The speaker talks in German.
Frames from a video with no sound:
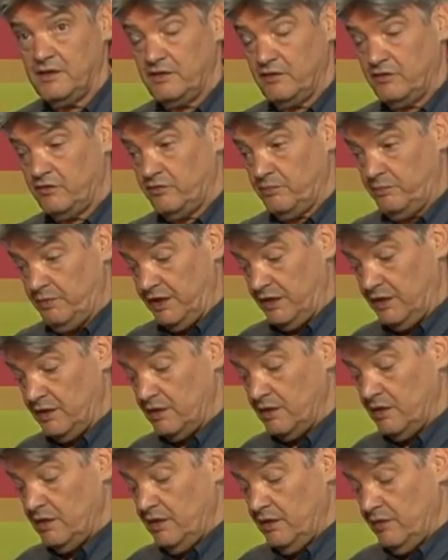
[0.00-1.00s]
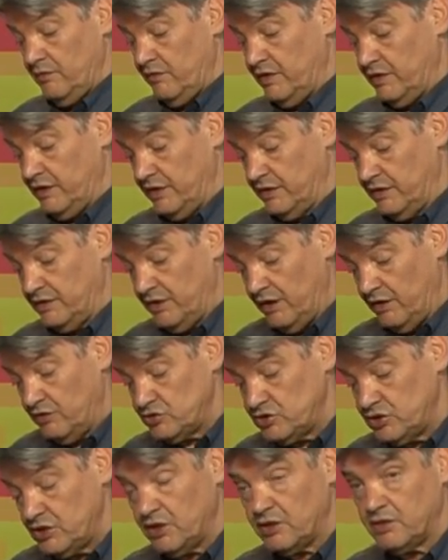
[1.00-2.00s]
Das Pendel wird einen
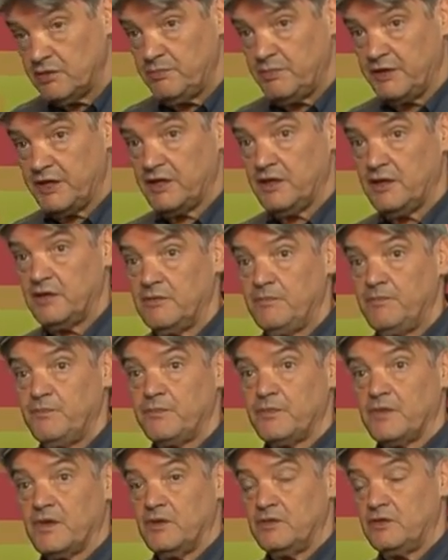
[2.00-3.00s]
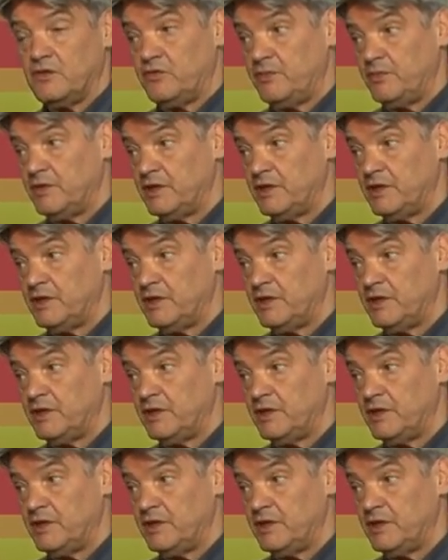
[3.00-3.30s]
Ausschlag bringen und es